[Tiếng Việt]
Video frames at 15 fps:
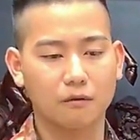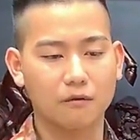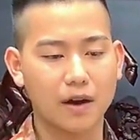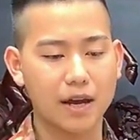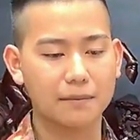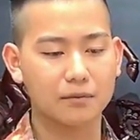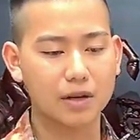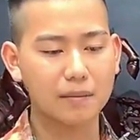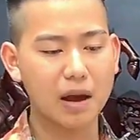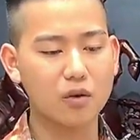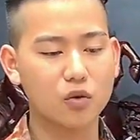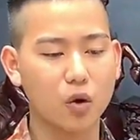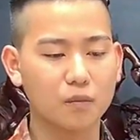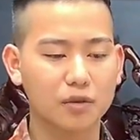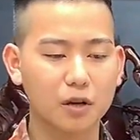Và em cũng đã
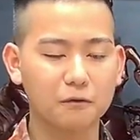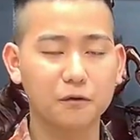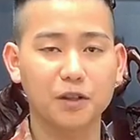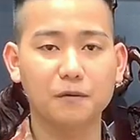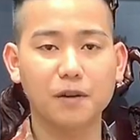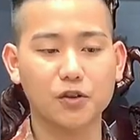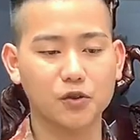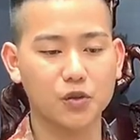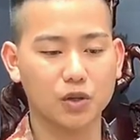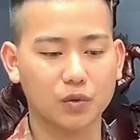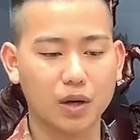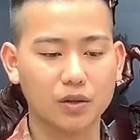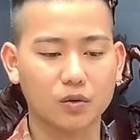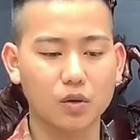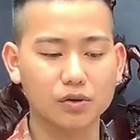bao gồm cước phí vận chuyển
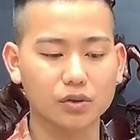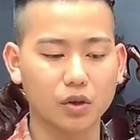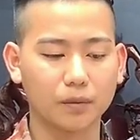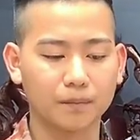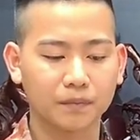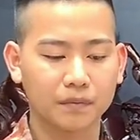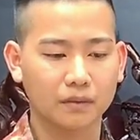toàn quốc rồi.